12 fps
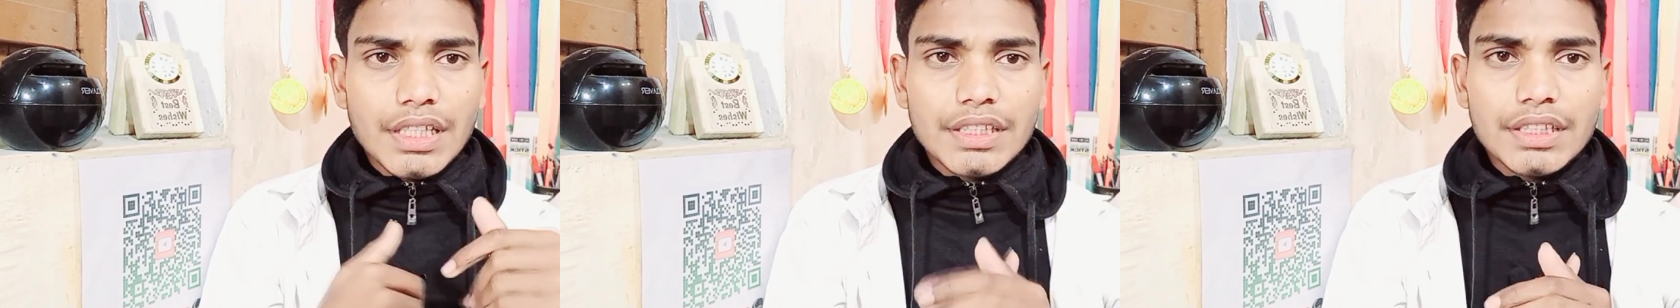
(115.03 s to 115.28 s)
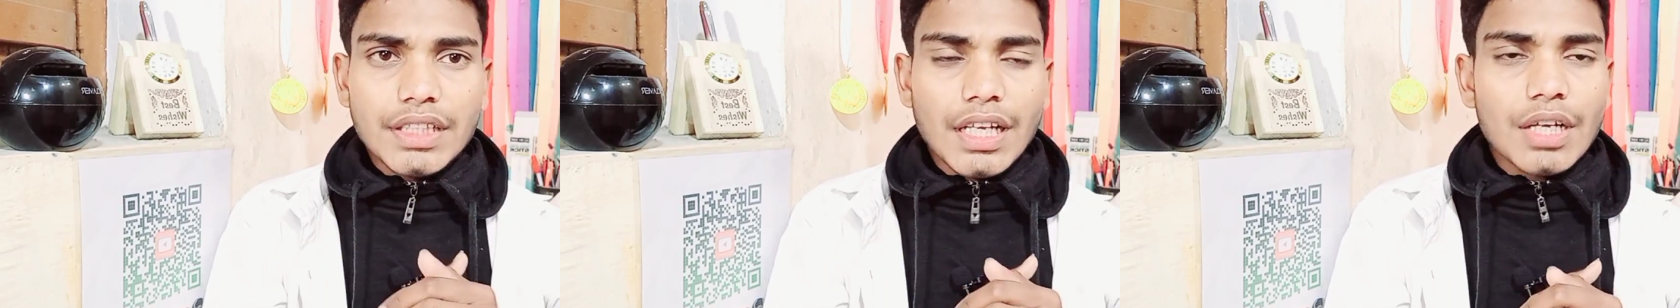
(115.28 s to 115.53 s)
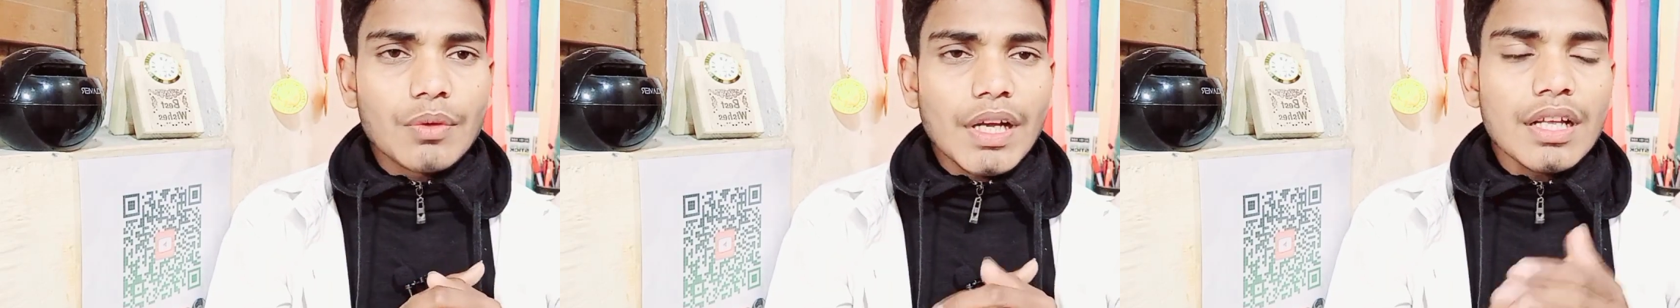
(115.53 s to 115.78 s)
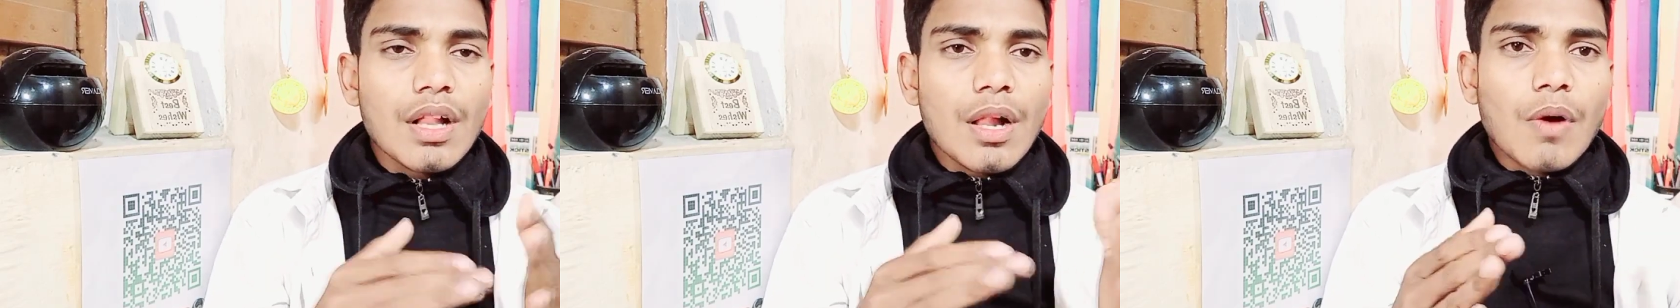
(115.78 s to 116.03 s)
लिंक डाला
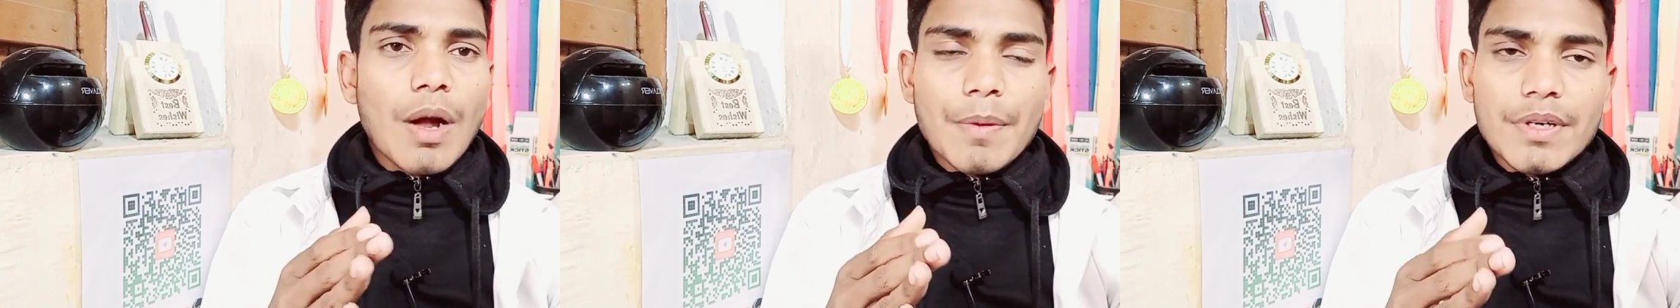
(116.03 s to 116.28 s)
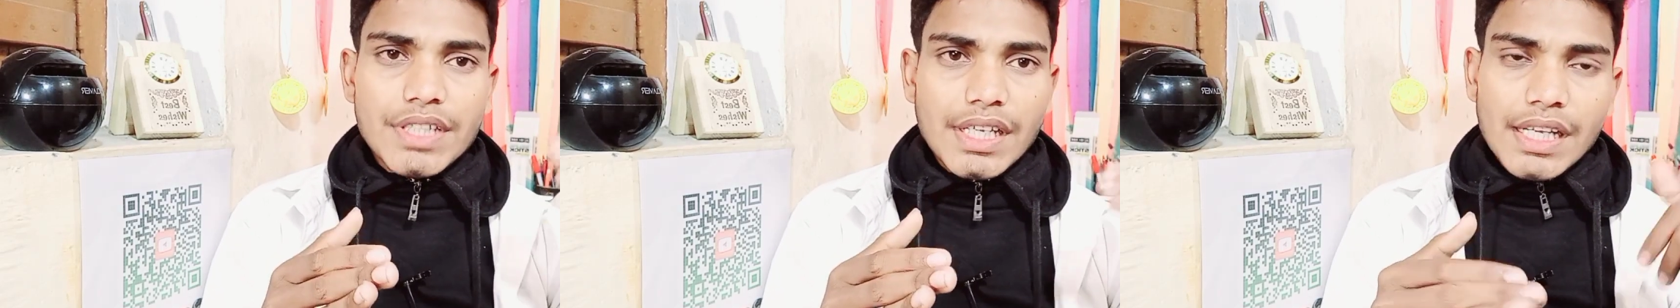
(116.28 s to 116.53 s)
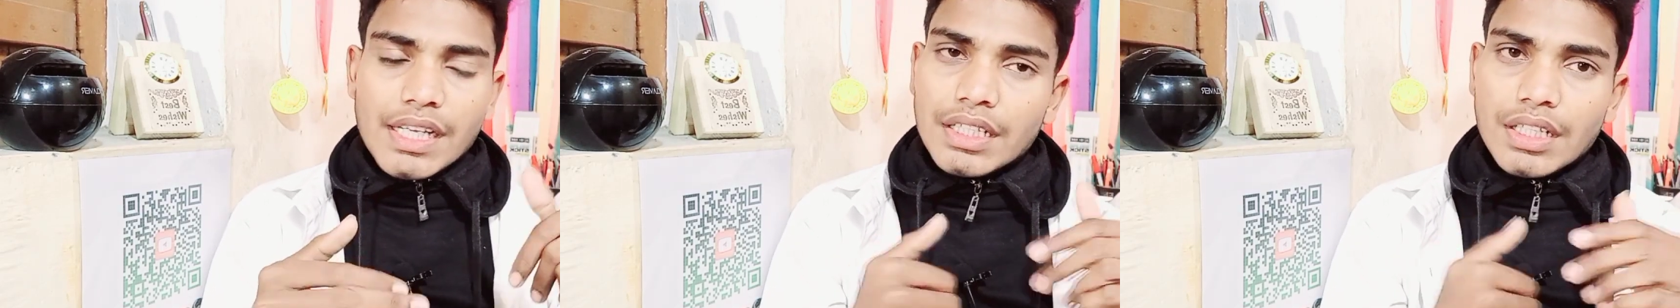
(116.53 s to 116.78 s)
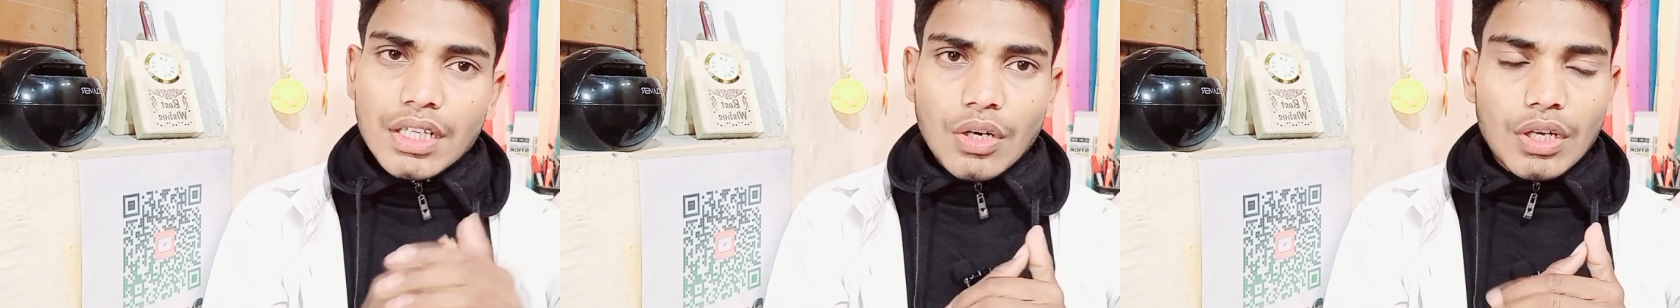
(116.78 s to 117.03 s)
हुआ है वहाँ पर जाना
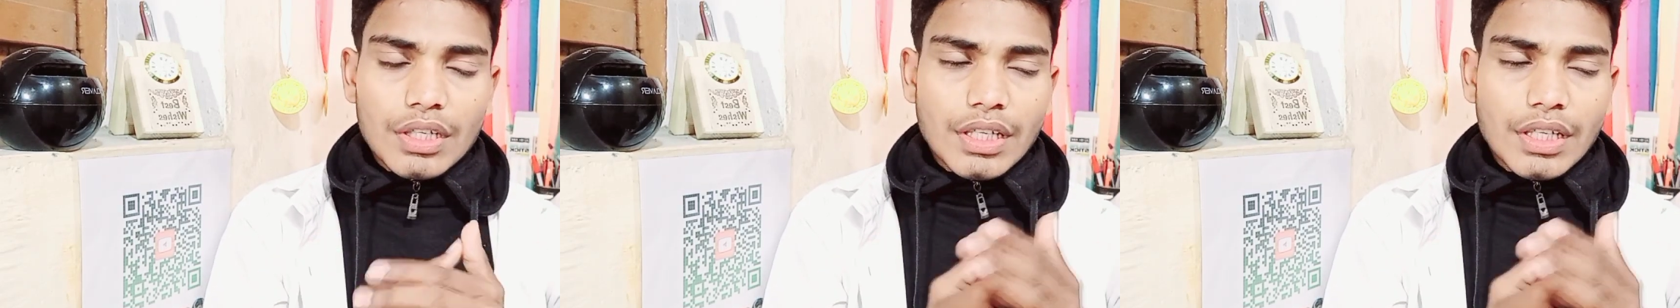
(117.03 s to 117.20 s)
है और